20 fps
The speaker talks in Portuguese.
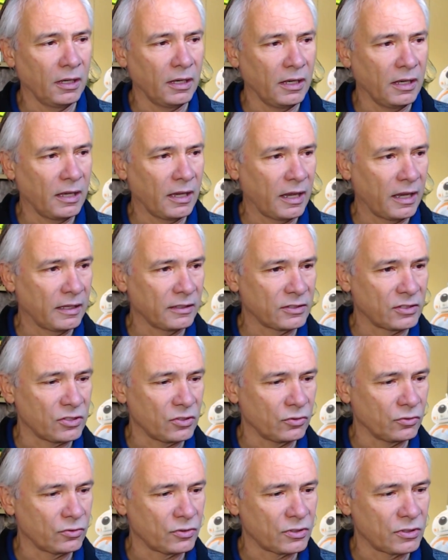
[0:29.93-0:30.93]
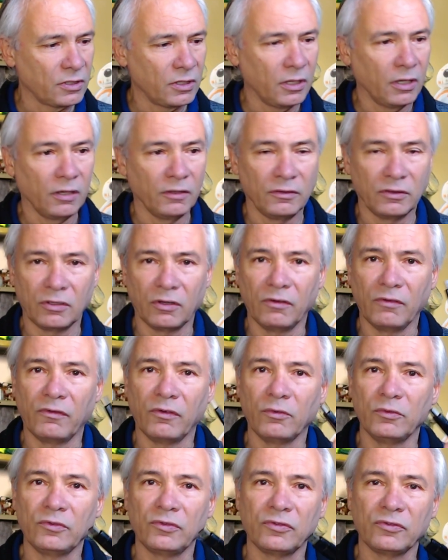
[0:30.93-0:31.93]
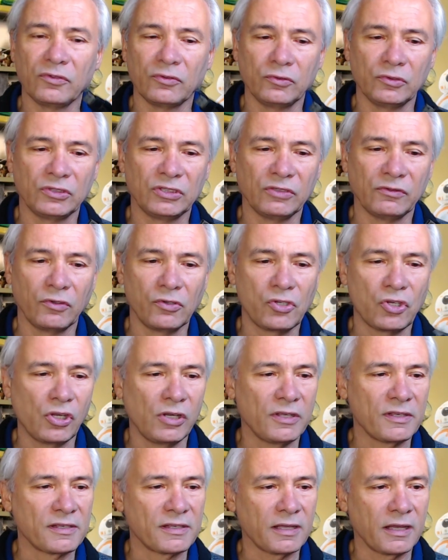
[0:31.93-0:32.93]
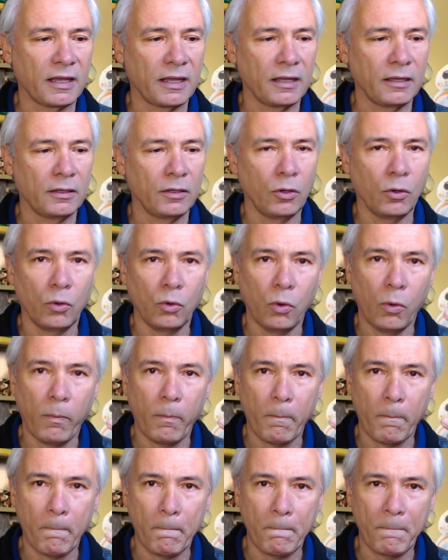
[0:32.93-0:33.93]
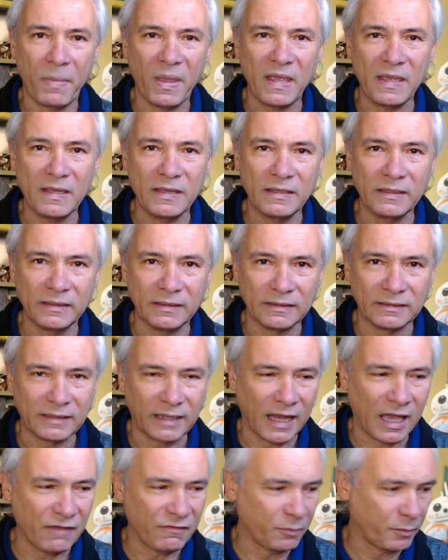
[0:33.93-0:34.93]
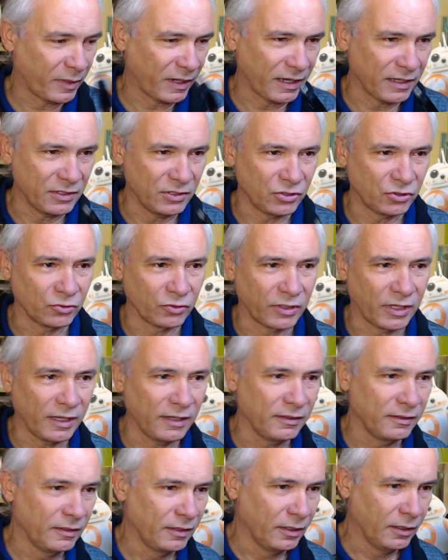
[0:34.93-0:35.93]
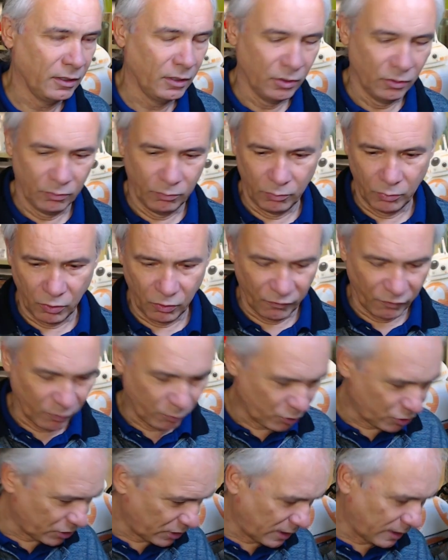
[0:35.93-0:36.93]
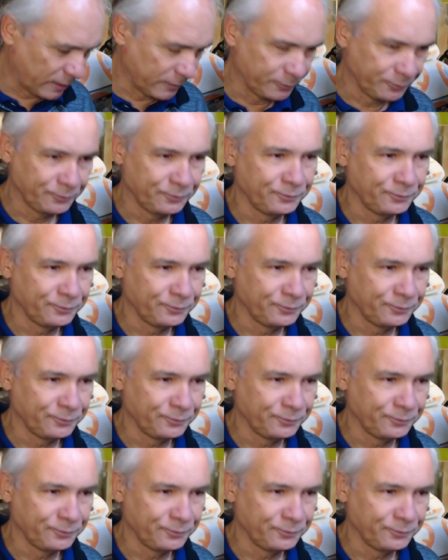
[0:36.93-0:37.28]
EASIUS. Então vou eu vou utilizar o pendrive para isto, ok? Bom, vamos lá.